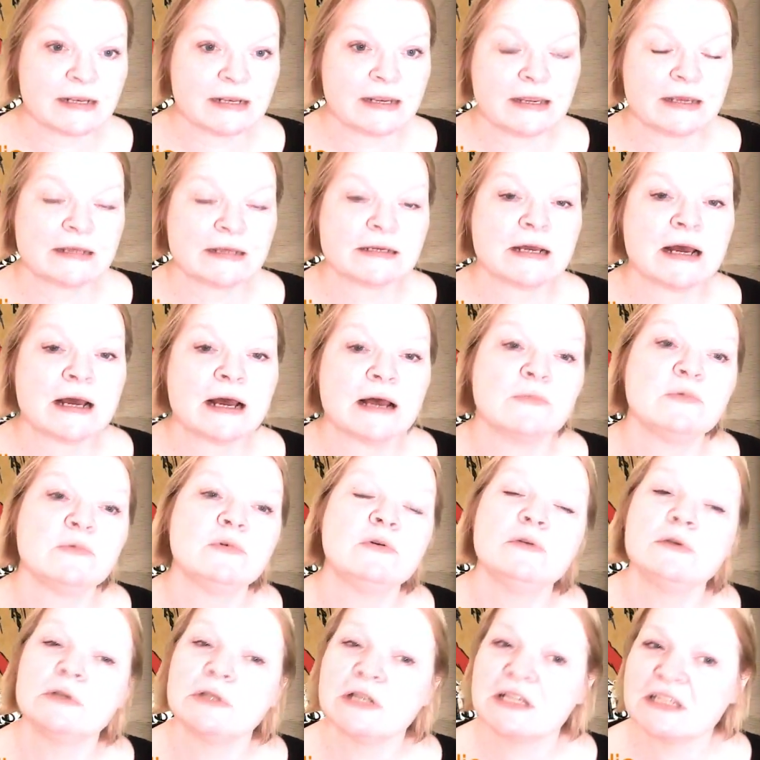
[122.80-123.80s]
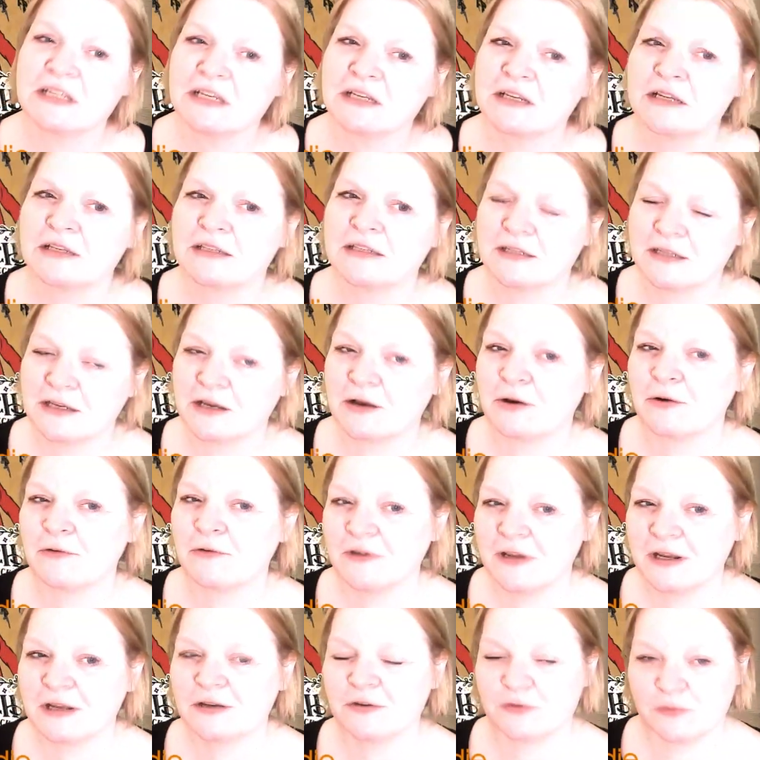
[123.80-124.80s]
gelegt habe und dass ich das sicher
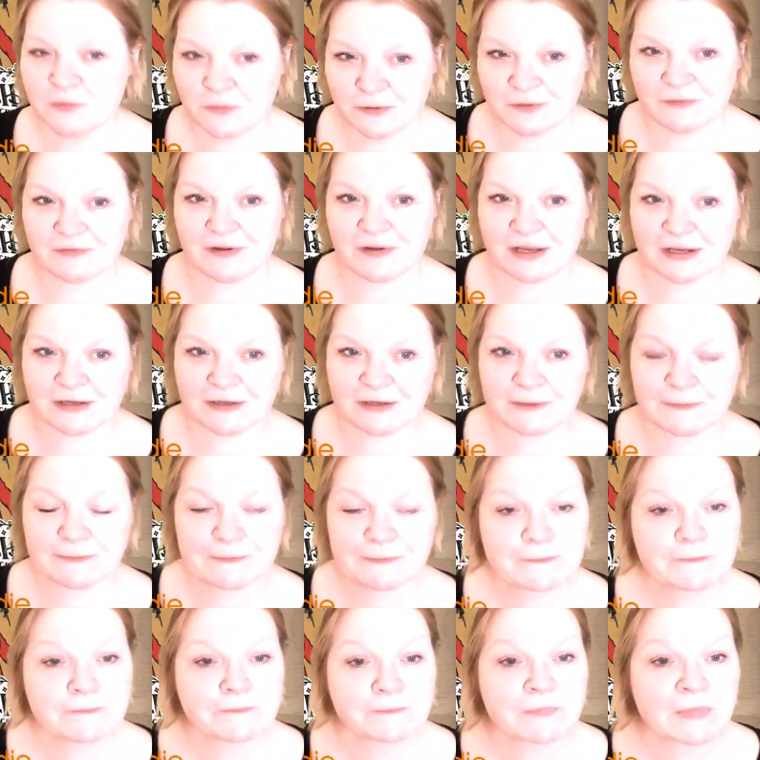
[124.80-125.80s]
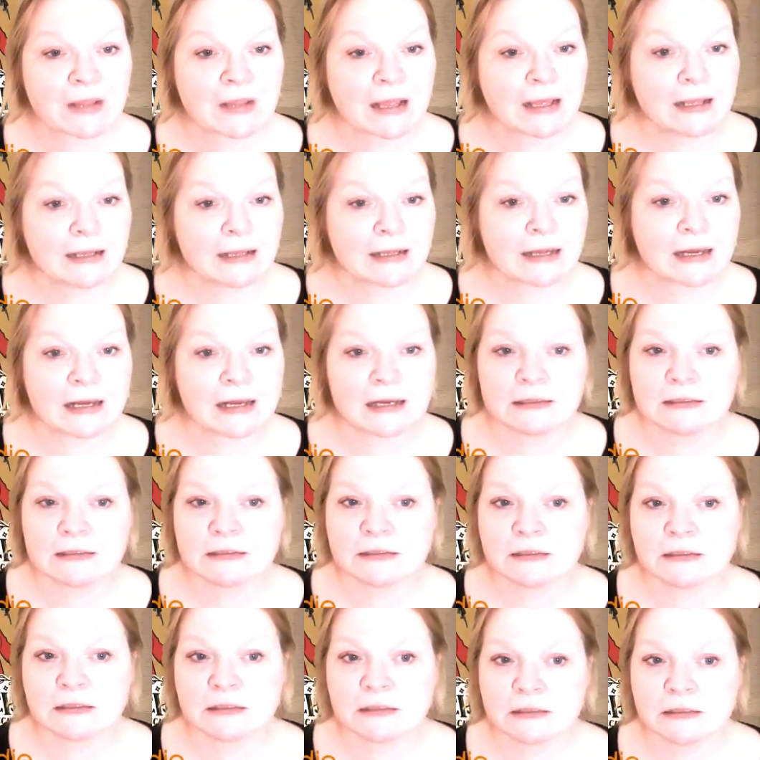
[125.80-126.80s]
auch wieder tun werde.
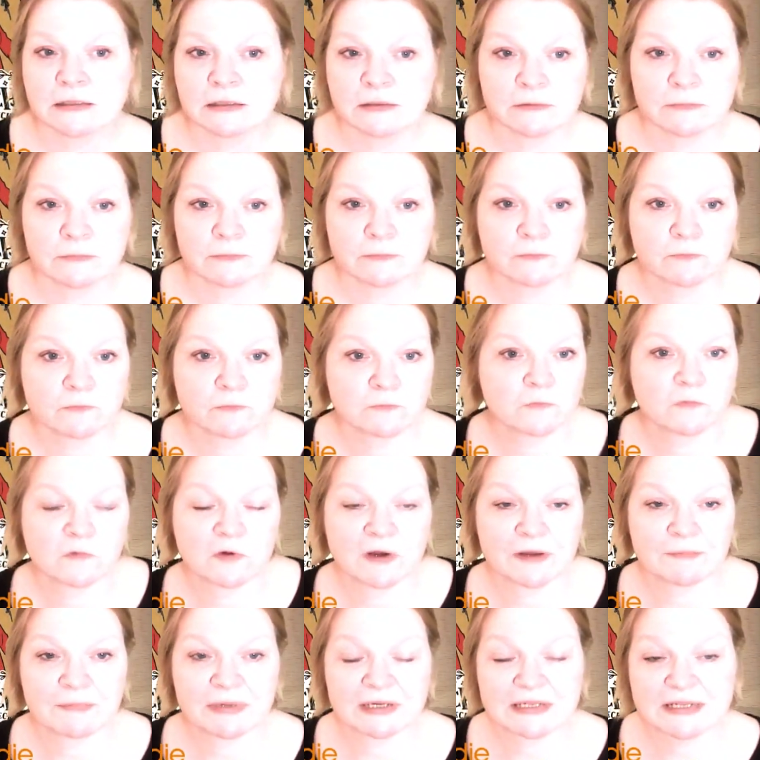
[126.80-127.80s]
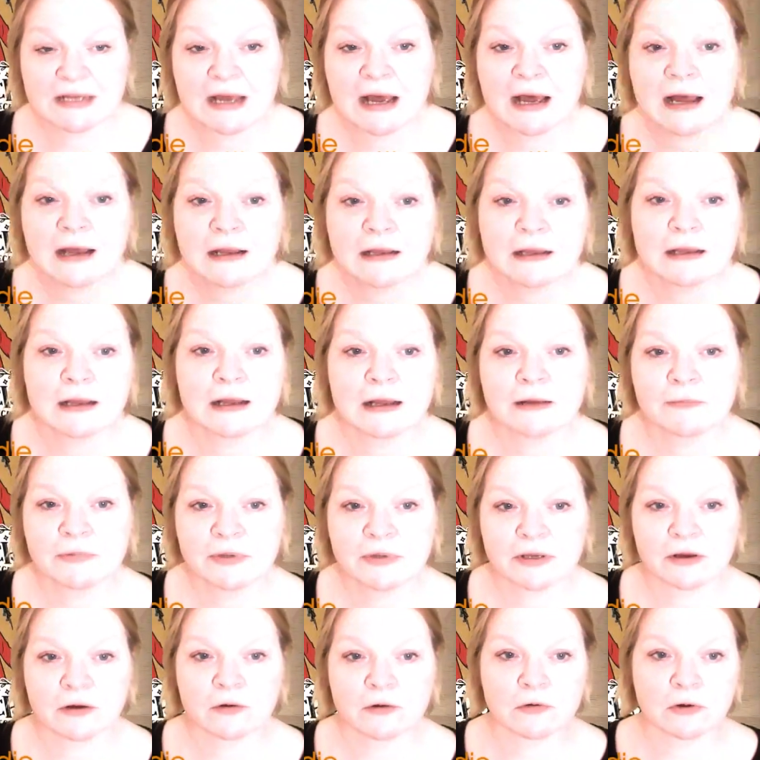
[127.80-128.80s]
Gerade ähm, vor ein paar Tagen
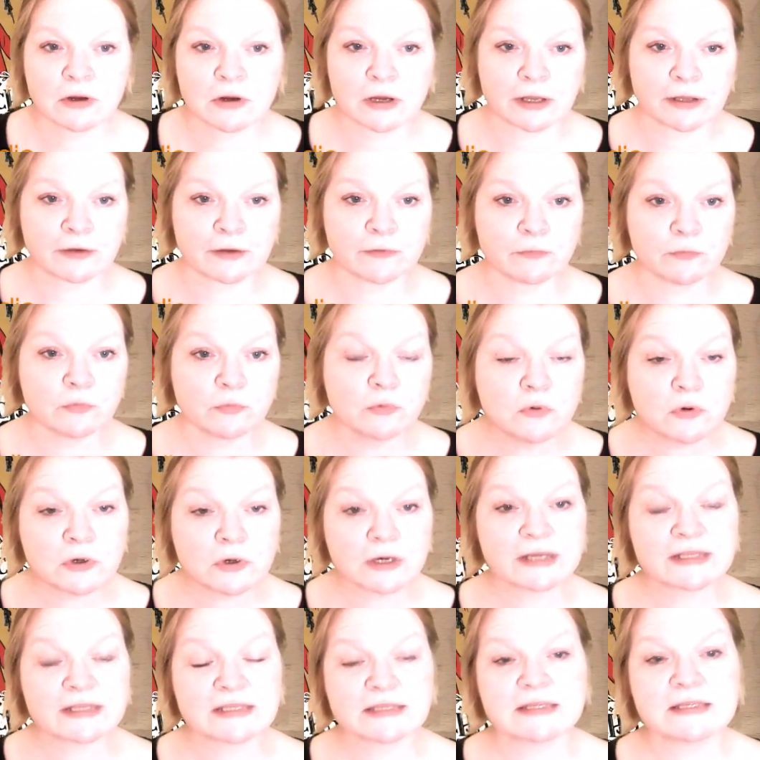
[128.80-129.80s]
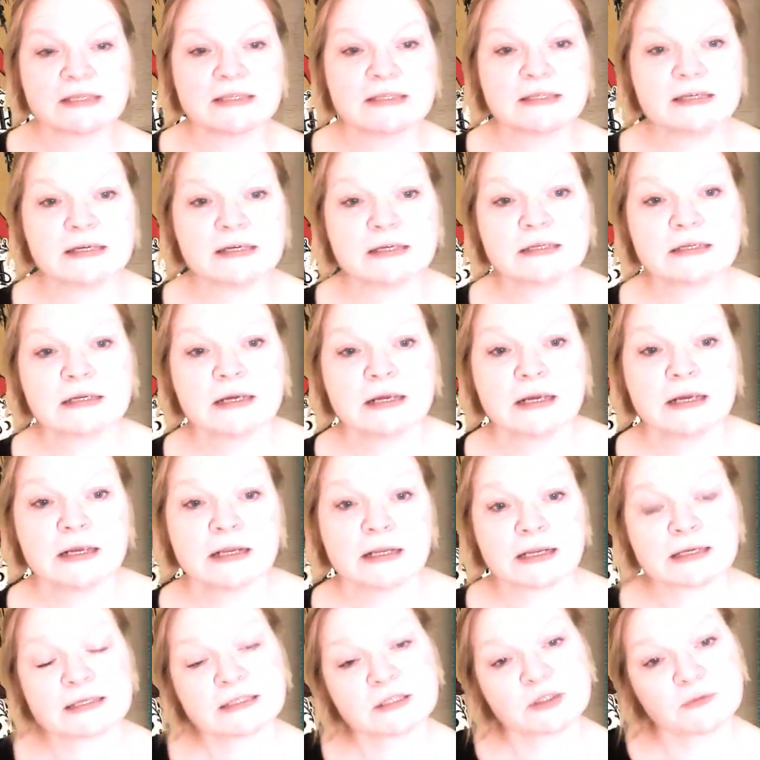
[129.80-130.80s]
habe ich auch ein Buch rezensiert,
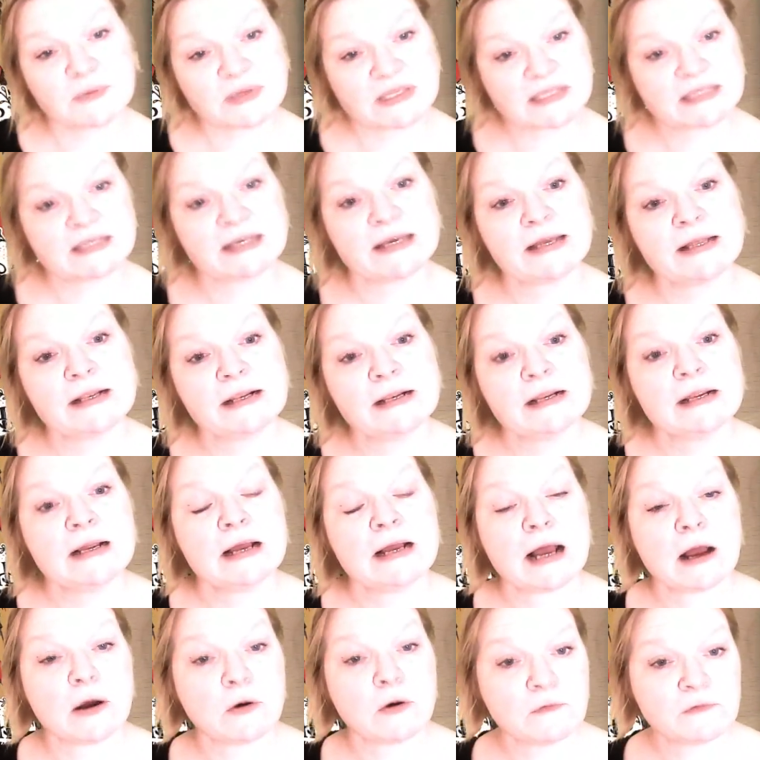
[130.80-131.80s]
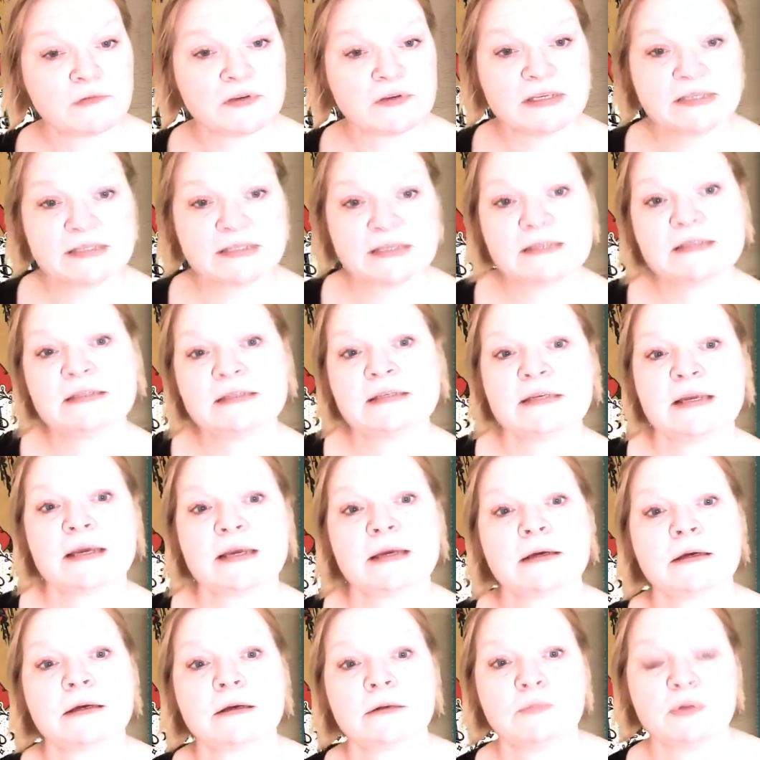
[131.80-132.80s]
das speziell auf dieses
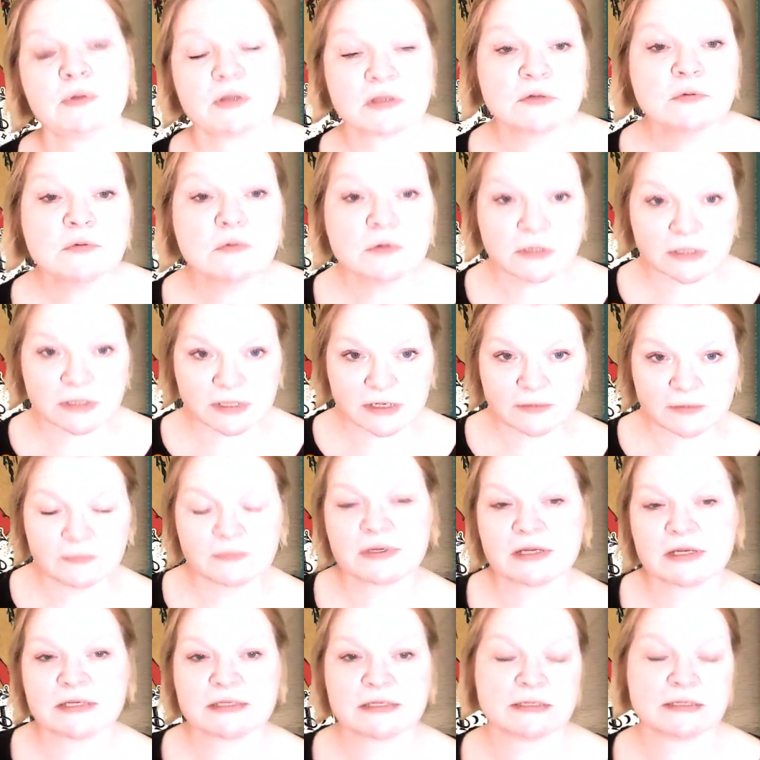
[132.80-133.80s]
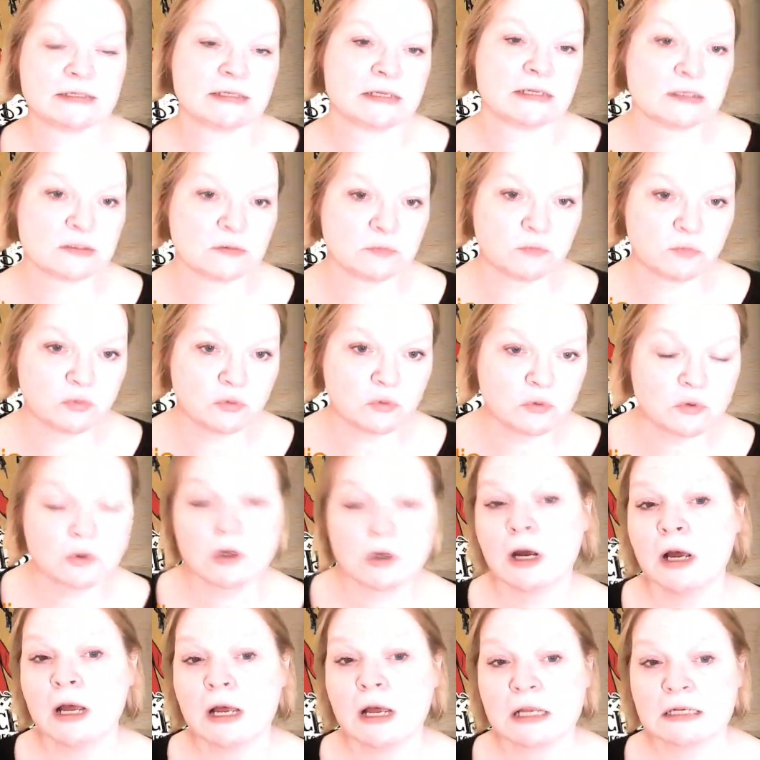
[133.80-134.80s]
Deck Bezug nimmt. Das ist das Buch